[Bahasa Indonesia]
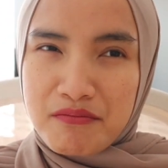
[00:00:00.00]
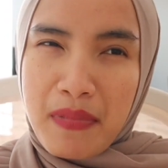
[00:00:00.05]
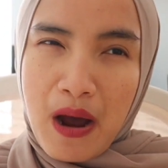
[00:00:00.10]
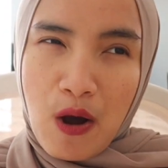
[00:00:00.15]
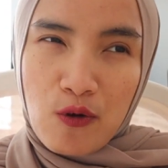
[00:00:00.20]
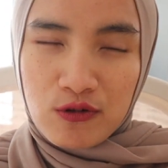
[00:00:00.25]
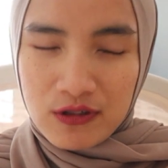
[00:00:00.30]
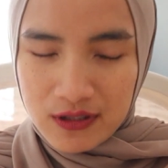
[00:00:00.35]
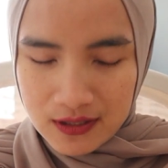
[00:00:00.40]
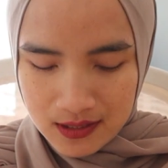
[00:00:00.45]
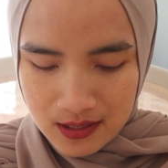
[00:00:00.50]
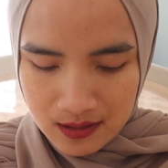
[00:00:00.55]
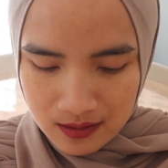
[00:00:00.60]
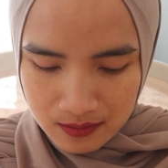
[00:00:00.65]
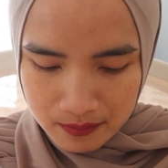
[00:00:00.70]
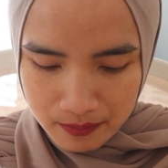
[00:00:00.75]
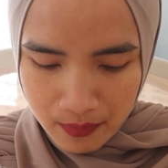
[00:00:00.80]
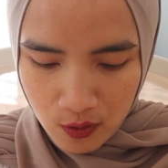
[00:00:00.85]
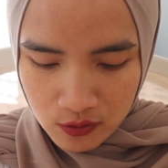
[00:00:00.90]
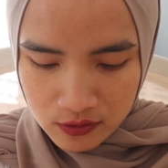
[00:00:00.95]

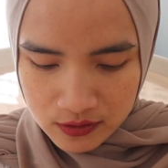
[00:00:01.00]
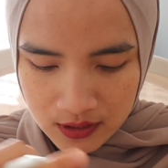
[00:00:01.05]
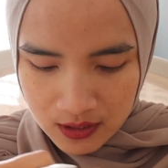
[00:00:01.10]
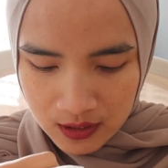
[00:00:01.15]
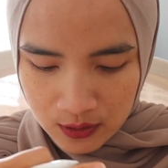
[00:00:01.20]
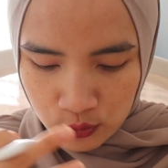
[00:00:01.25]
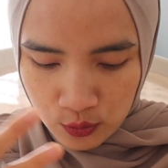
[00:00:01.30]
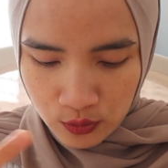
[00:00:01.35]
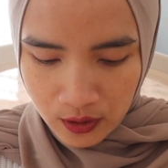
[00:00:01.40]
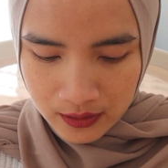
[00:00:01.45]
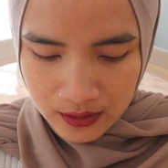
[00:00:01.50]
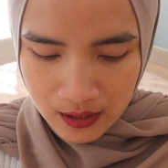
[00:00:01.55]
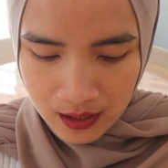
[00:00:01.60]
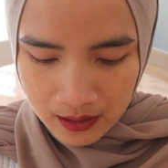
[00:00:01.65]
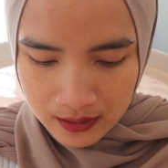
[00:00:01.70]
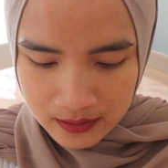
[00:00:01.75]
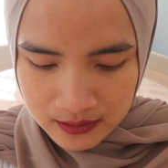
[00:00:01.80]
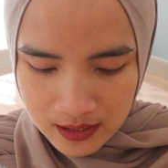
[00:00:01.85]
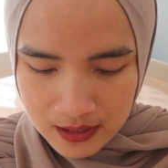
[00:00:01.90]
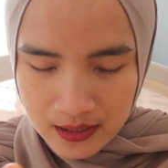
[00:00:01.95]
Pouncing. Pouncing itu kata
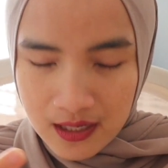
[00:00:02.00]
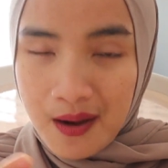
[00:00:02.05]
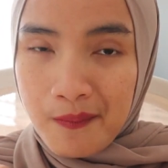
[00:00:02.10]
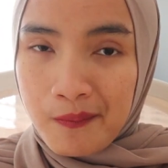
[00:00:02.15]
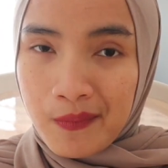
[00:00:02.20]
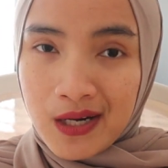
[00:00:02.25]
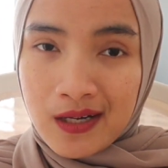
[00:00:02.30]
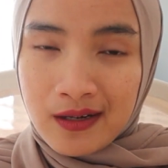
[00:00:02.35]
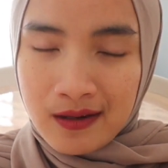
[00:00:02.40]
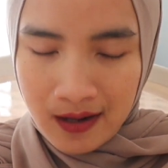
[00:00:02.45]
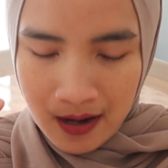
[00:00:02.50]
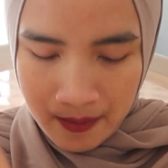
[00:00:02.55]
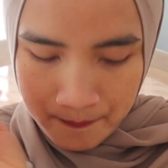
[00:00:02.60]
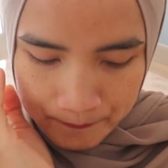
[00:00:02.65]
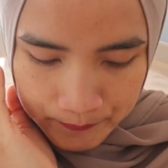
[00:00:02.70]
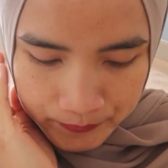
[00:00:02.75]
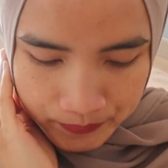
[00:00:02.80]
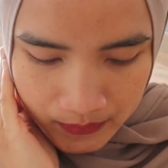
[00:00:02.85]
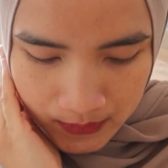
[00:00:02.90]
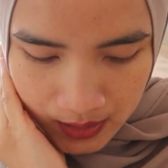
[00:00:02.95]
kerjanya menerkam.